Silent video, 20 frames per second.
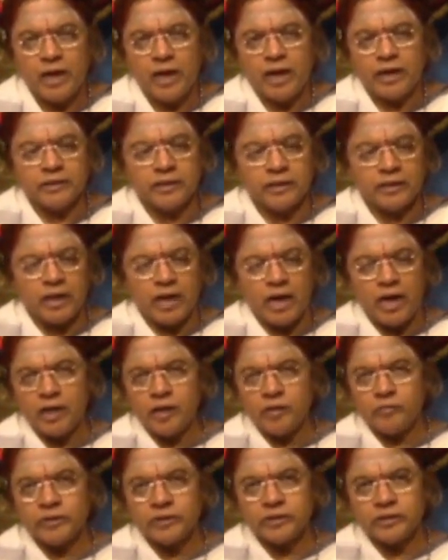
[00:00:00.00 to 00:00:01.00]
அந்த
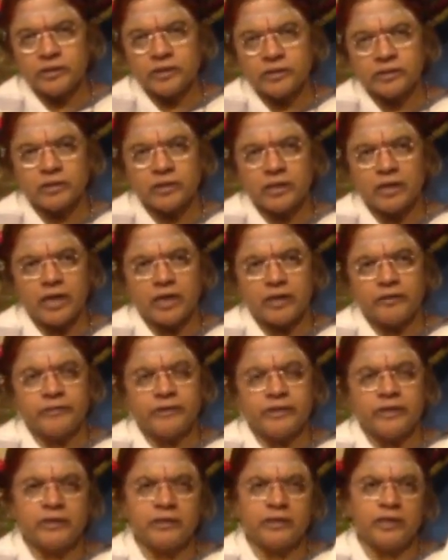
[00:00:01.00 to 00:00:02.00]
யாக மந்திரத்துக்காக
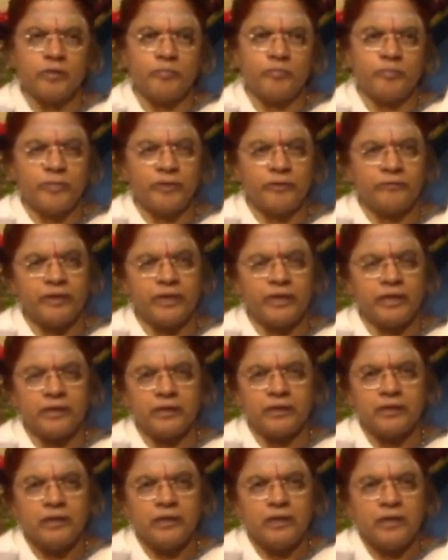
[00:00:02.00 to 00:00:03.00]
வேண்டி நீங்கள் இப்போவே
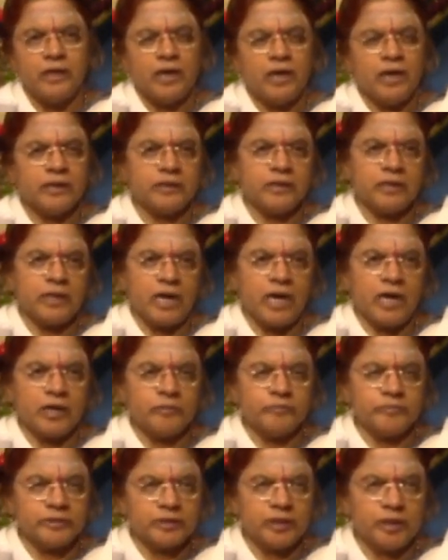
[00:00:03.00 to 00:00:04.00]
அந்த
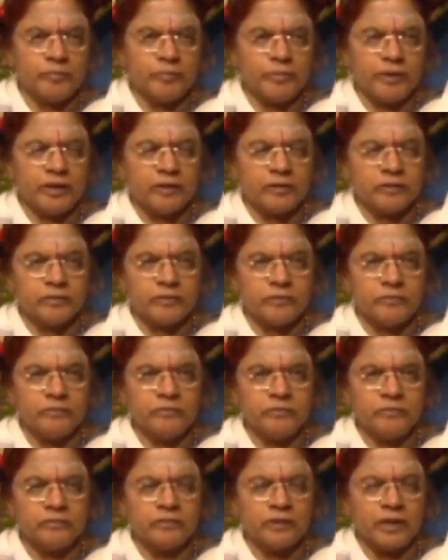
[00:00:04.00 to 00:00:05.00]
யாகம் சிறப்பாக
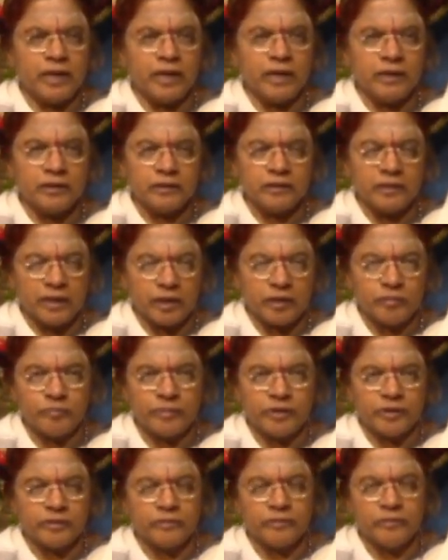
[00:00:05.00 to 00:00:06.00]
இருக்கணும் நாடு நலம்
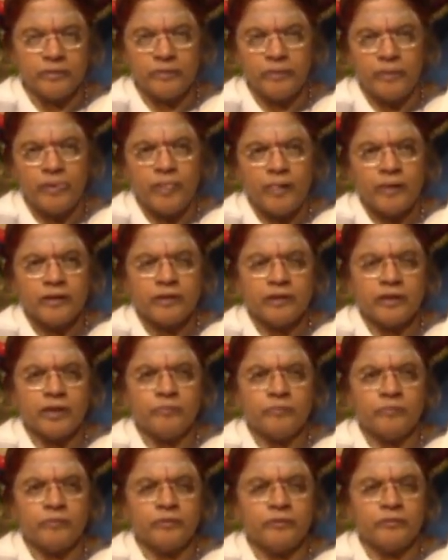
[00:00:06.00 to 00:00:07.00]
பெறணும்
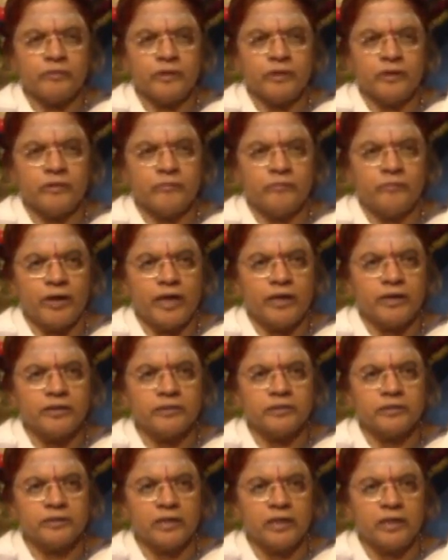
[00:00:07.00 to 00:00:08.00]
நம்மளுடைய
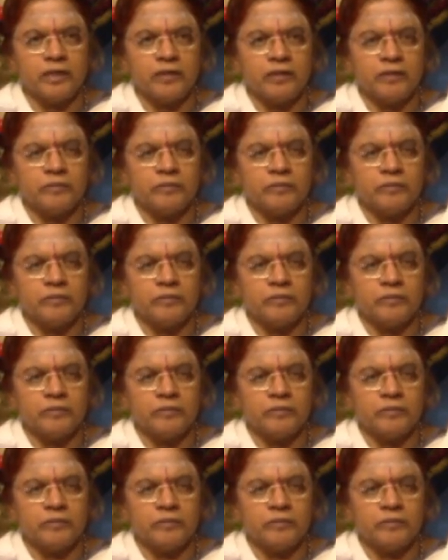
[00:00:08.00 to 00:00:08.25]
வாரிசுகள்